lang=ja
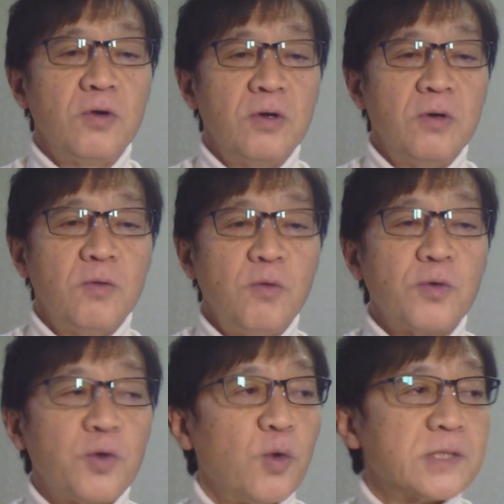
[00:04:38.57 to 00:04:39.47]
を
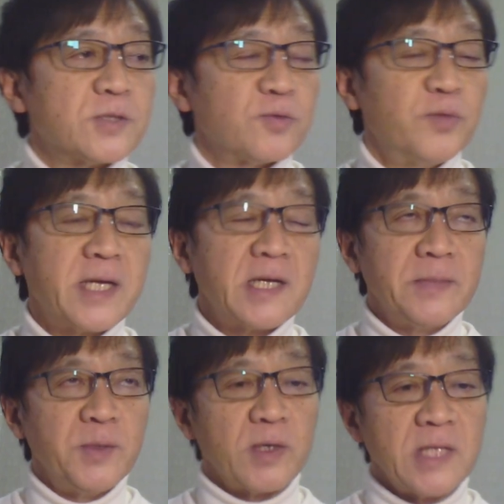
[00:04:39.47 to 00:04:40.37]
今日はちょっと振り返って
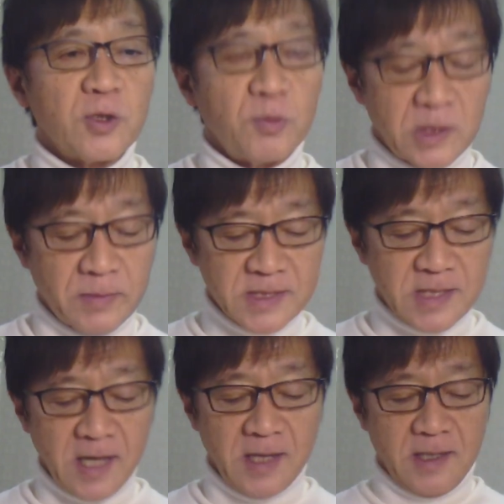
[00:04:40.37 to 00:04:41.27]
みようかなと思ってまし
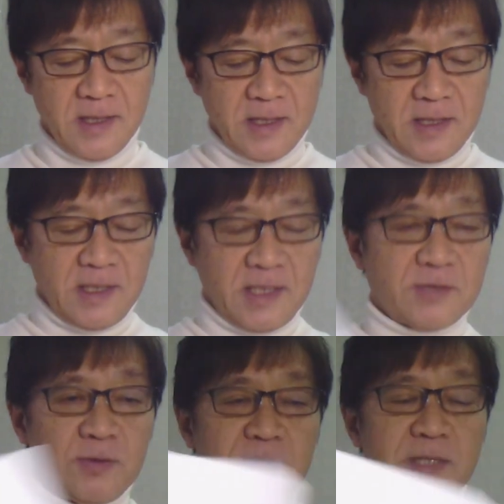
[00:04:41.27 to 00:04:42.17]
て、そ
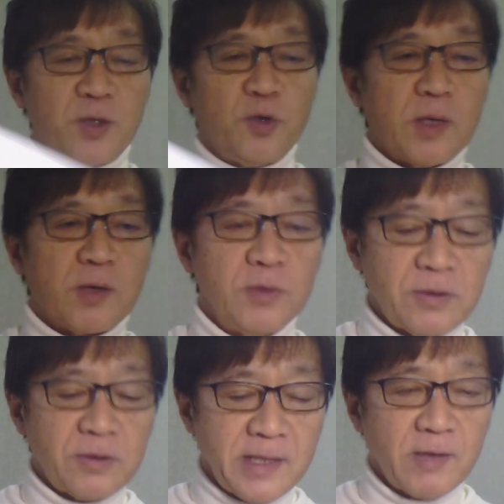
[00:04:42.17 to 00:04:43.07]
のことで今日はこんなこ
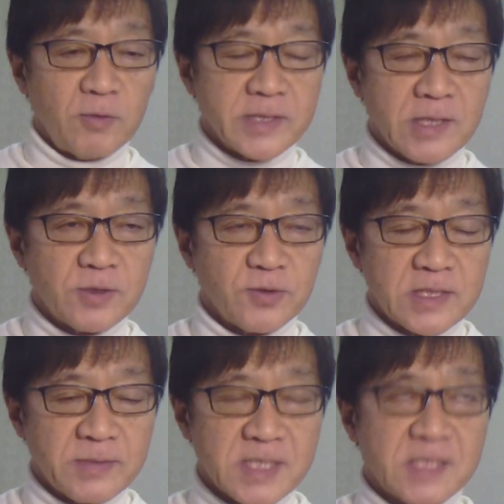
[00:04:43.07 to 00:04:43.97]
とでお時間を頂戴
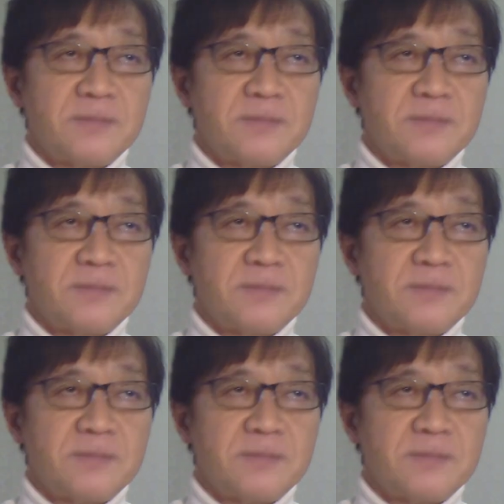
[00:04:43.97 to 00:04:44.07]
します。